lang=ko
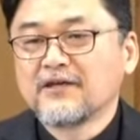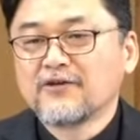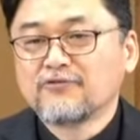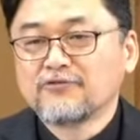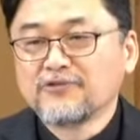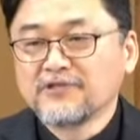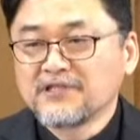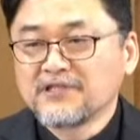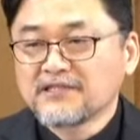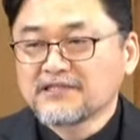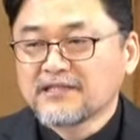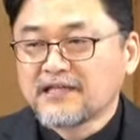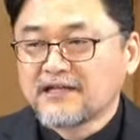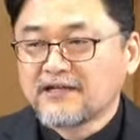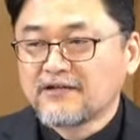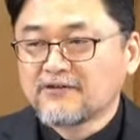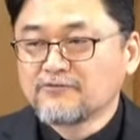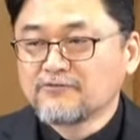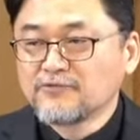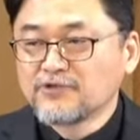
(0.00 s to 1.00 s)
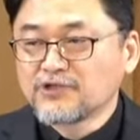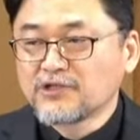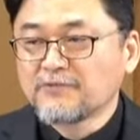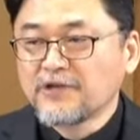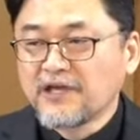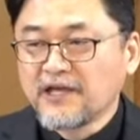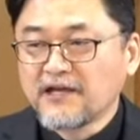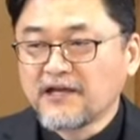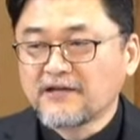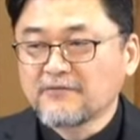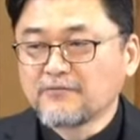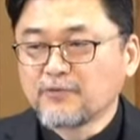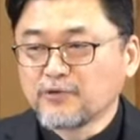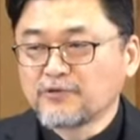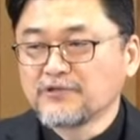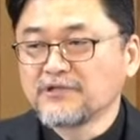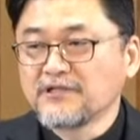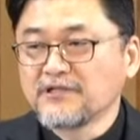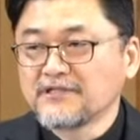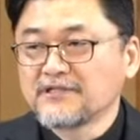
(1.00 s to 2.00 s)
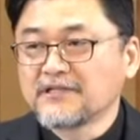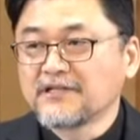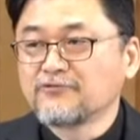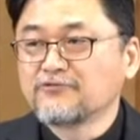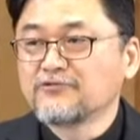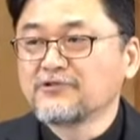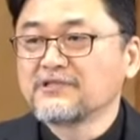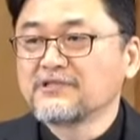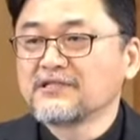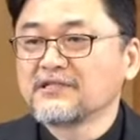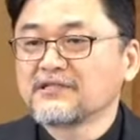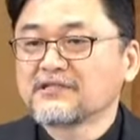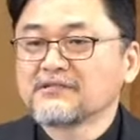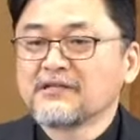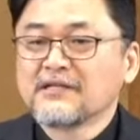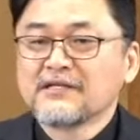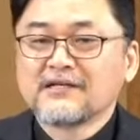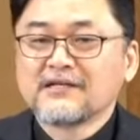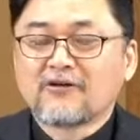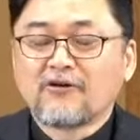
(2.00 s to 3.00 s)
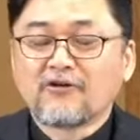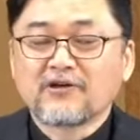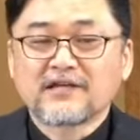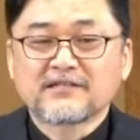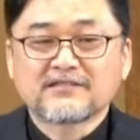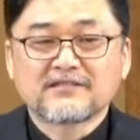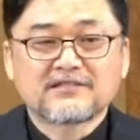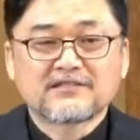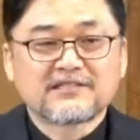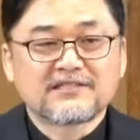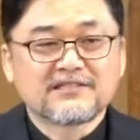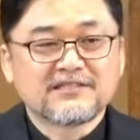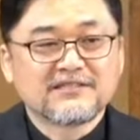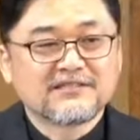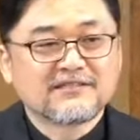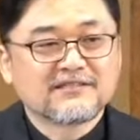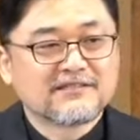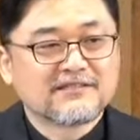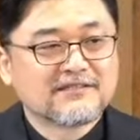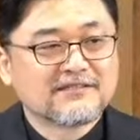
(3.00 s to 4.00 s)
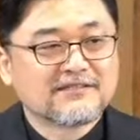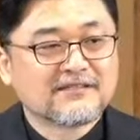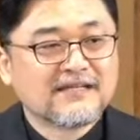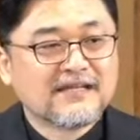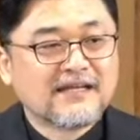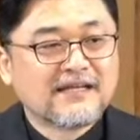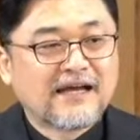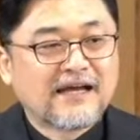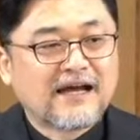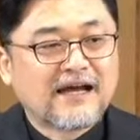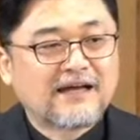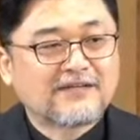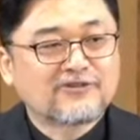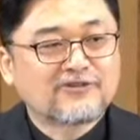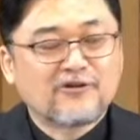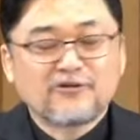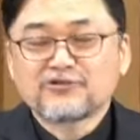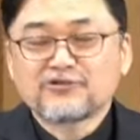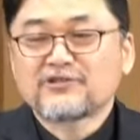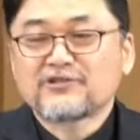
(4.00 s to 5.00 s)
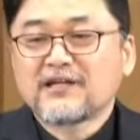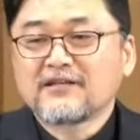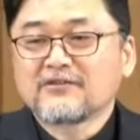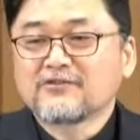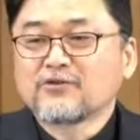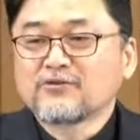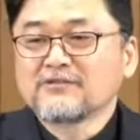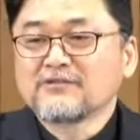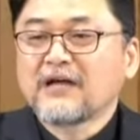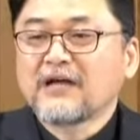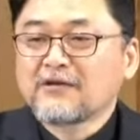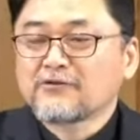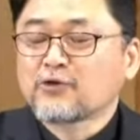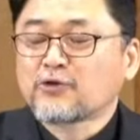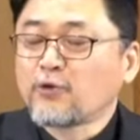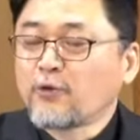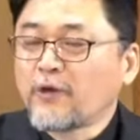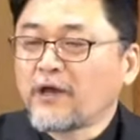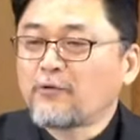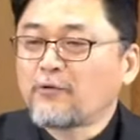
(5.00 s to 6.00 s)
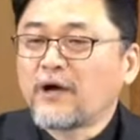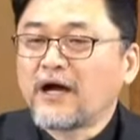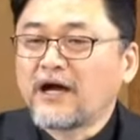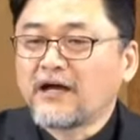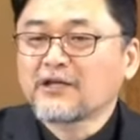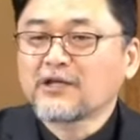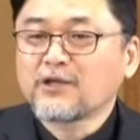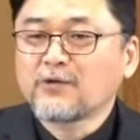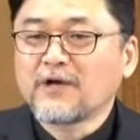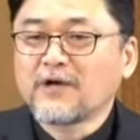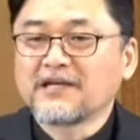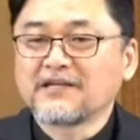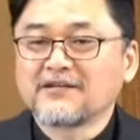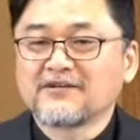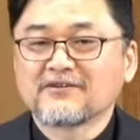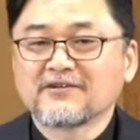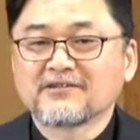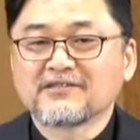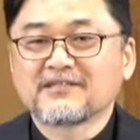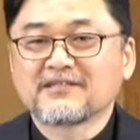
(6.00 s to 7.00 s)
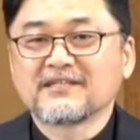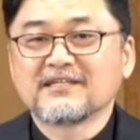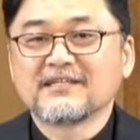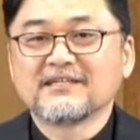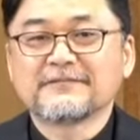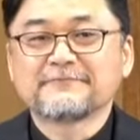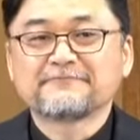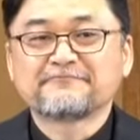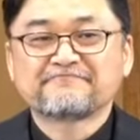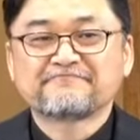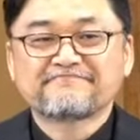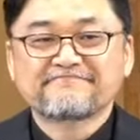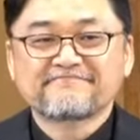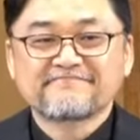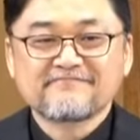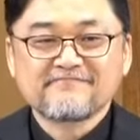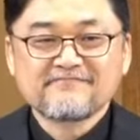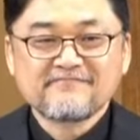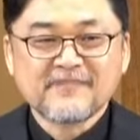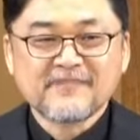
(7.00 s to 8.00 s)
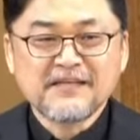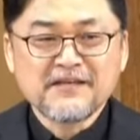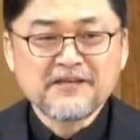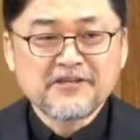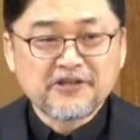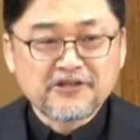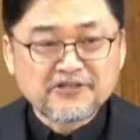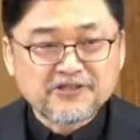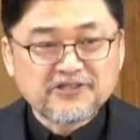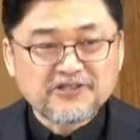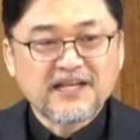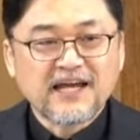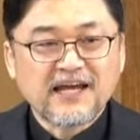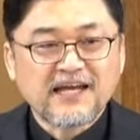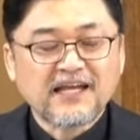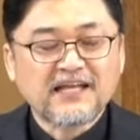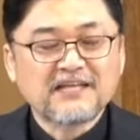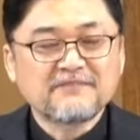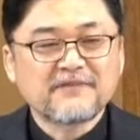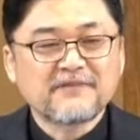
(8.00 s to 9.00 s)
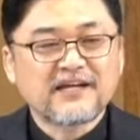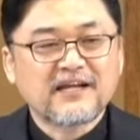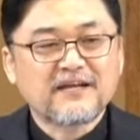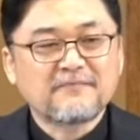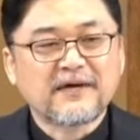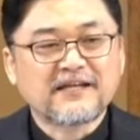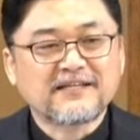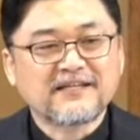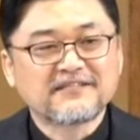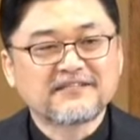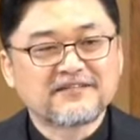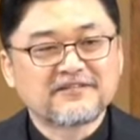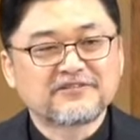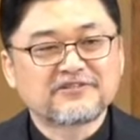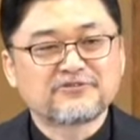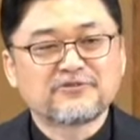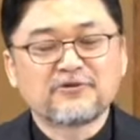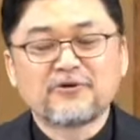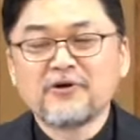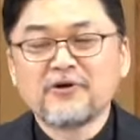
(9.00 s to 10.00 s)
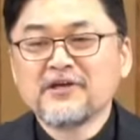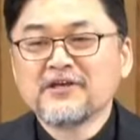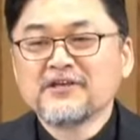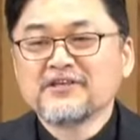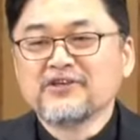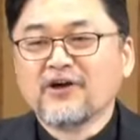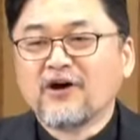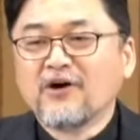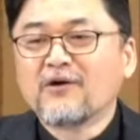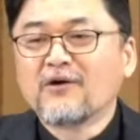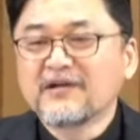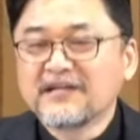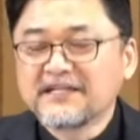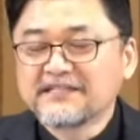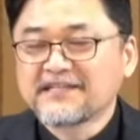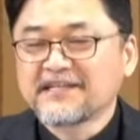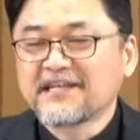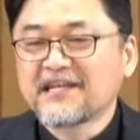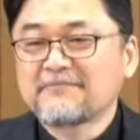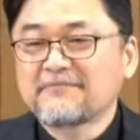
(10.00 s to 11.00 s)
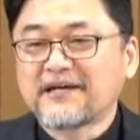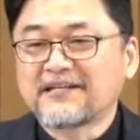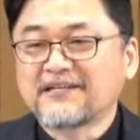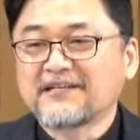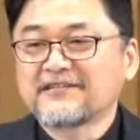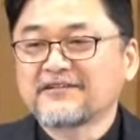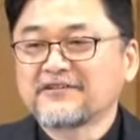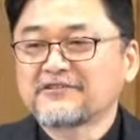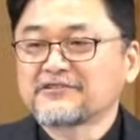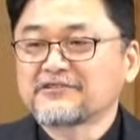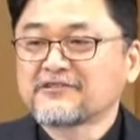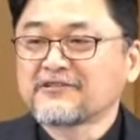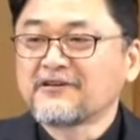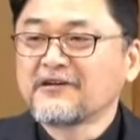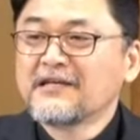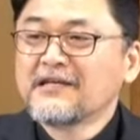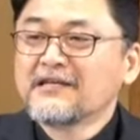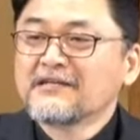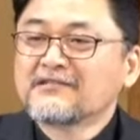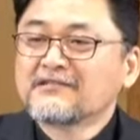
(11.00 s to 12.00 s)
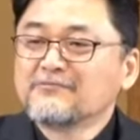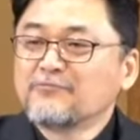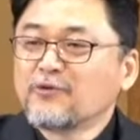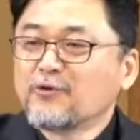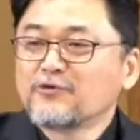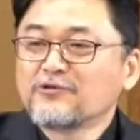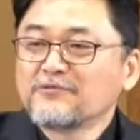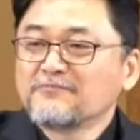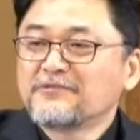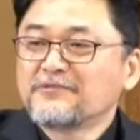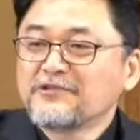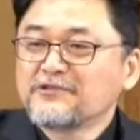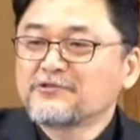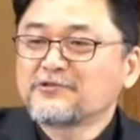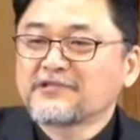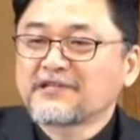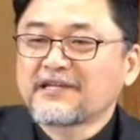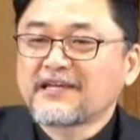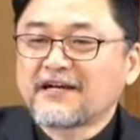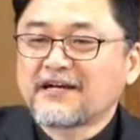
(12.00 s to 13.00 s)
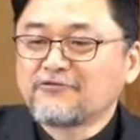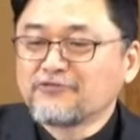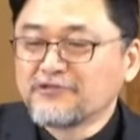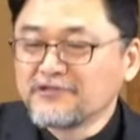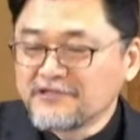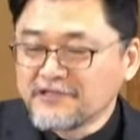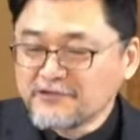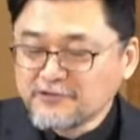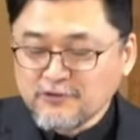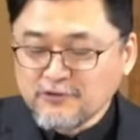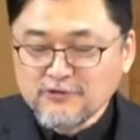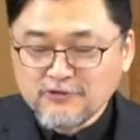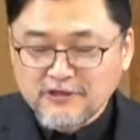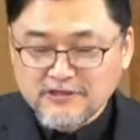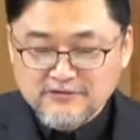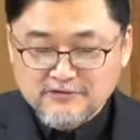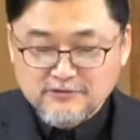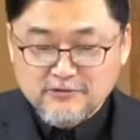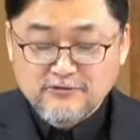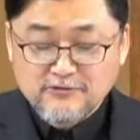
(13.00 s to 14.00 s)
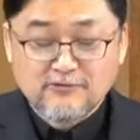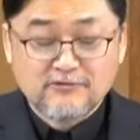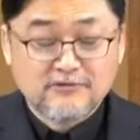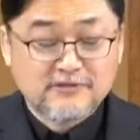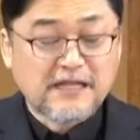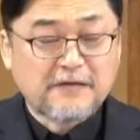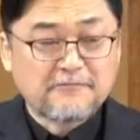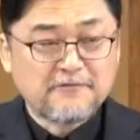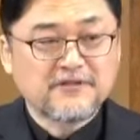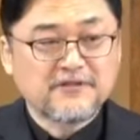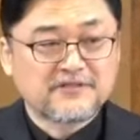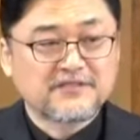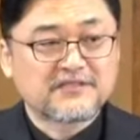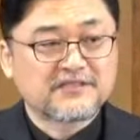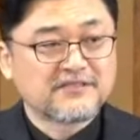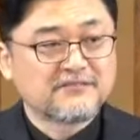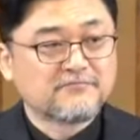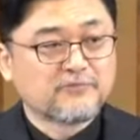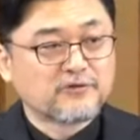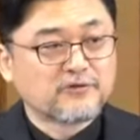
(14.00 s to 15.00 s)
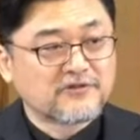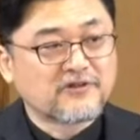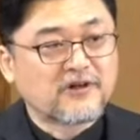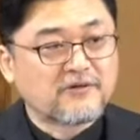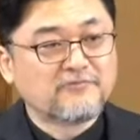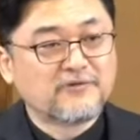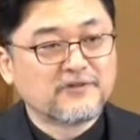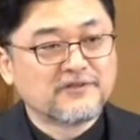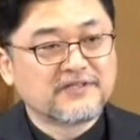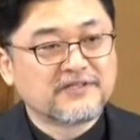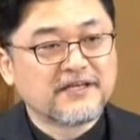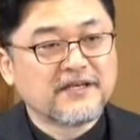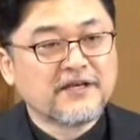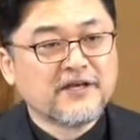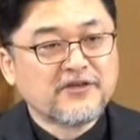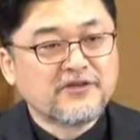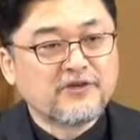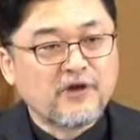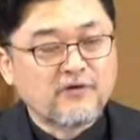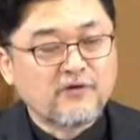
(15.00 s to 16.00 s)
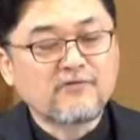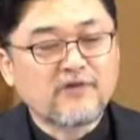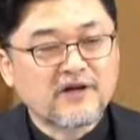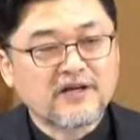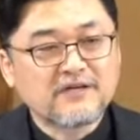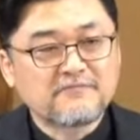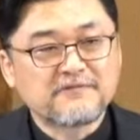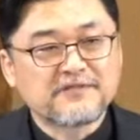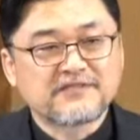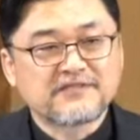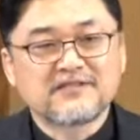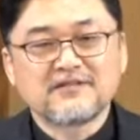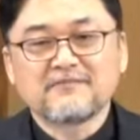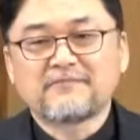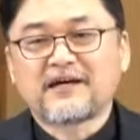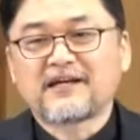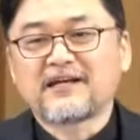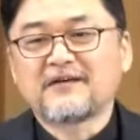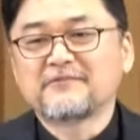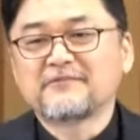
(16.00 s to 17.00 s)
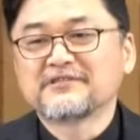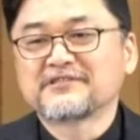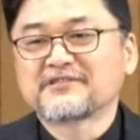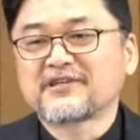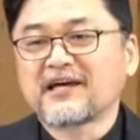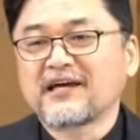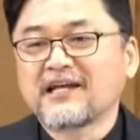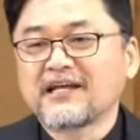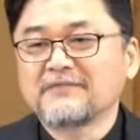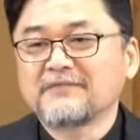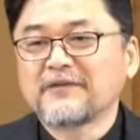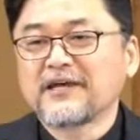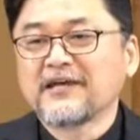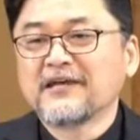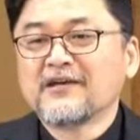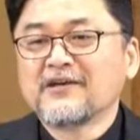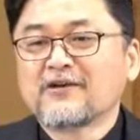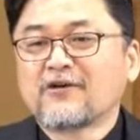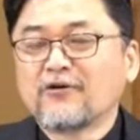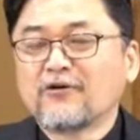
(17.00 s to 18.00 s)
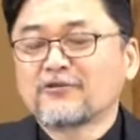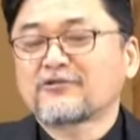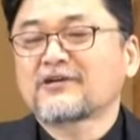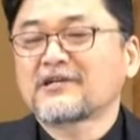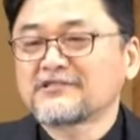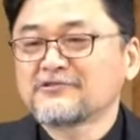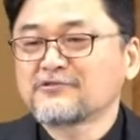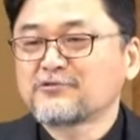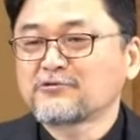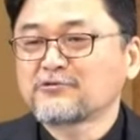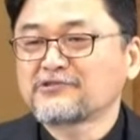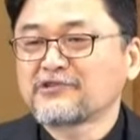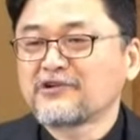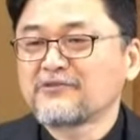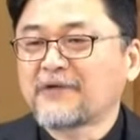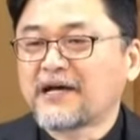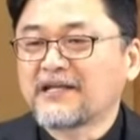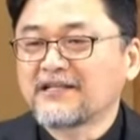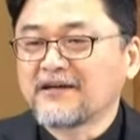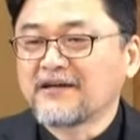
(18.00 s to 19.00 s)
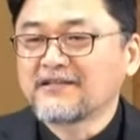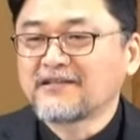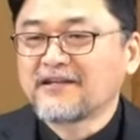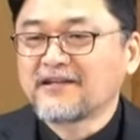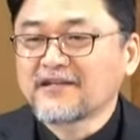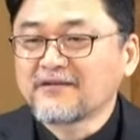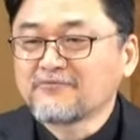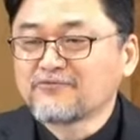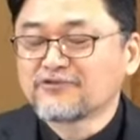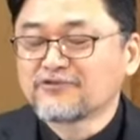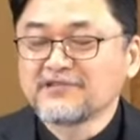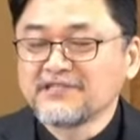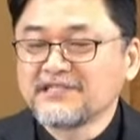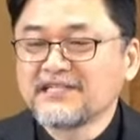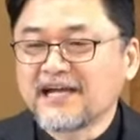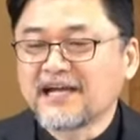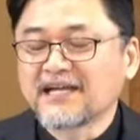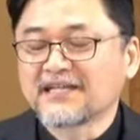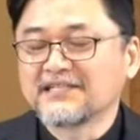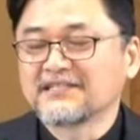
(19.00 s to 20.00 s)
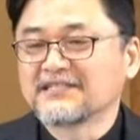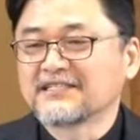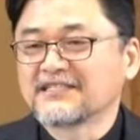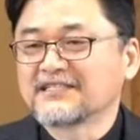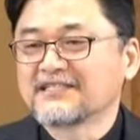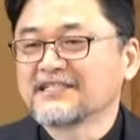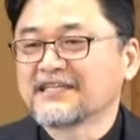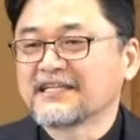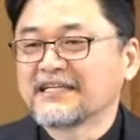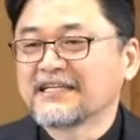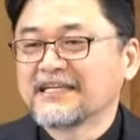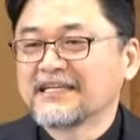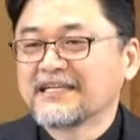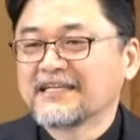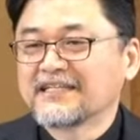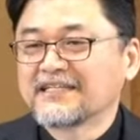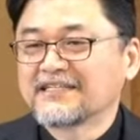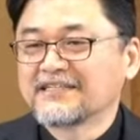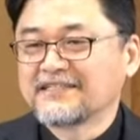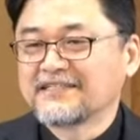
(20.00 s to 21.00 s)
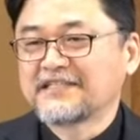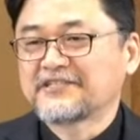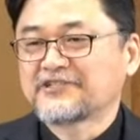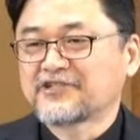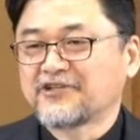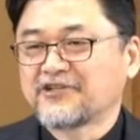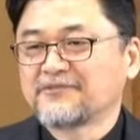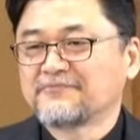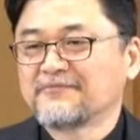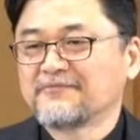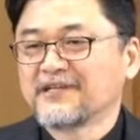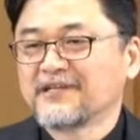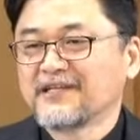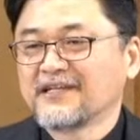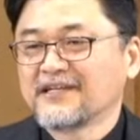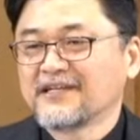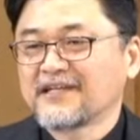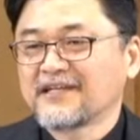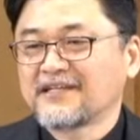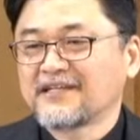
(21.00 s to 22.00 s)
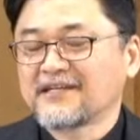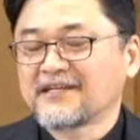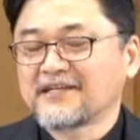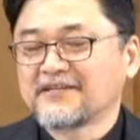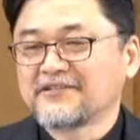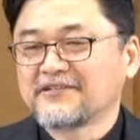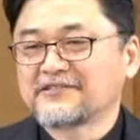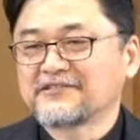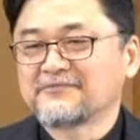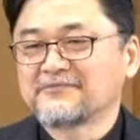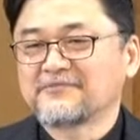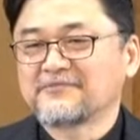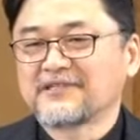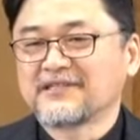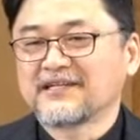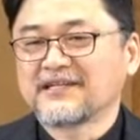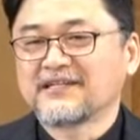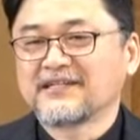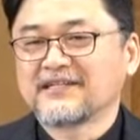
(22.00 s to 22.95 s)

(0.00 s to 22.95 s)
우리들이 살아 움직이며 행하는 모든 일들이 우리들이 거기 가서 지은 그 아주 허술한 교회와 학교와 이런 것들이 여전히 하나님 나라에 받아들여지고 영원의 세계에 받아들여져서 그 모든 피조 세계가 우리들의 손과 손으로 땀 흘려서 지은 모든 건물들이 영광의 빛을 바라면서 하나님의 거룩하신 속성을 반영한다는 게 무슨 이야기인지 그때 처음 깨닫게 되었습니다.